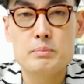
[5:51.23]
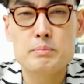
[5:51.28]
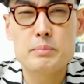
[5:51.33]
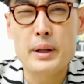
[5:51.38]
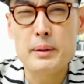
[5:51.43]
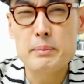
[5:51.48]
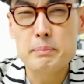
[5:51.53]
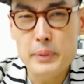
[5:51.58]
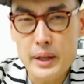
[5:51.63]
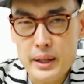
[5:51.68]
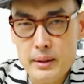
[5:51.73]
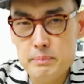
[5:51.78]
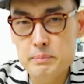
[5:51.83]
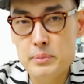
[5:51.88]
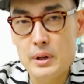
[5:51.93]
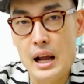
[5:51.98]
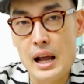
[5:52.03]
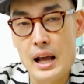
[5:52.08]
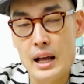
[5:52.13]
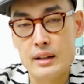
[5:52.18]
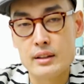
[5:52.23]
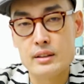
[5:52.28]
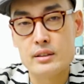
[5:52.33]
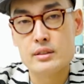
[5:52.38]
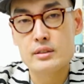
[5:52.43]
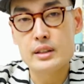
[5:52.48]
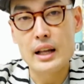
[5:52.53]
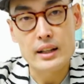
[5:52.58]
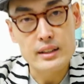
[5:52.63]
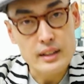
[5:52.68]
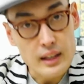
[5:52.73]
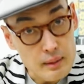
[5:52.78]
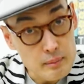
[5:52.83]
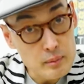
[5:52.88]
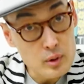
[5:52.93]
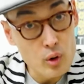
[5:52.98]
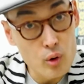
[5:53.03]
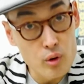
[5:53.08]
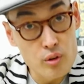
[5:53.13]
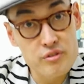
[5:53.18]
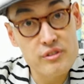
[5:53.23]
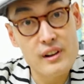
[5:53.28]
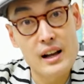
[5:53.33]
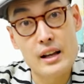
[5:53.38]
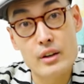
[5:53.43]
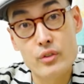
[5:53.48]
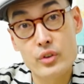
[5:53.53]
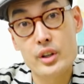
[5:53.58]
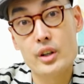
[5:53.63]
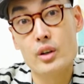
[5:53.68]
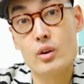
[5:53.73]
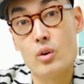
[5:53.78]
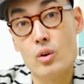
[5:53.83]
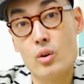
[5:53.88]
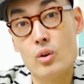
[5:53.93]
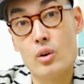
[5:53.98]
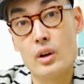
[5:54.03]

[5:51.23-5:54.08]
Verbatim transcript: เป็นบิ๊กแบรนด์แต่ทำโลไฟวิดีโอ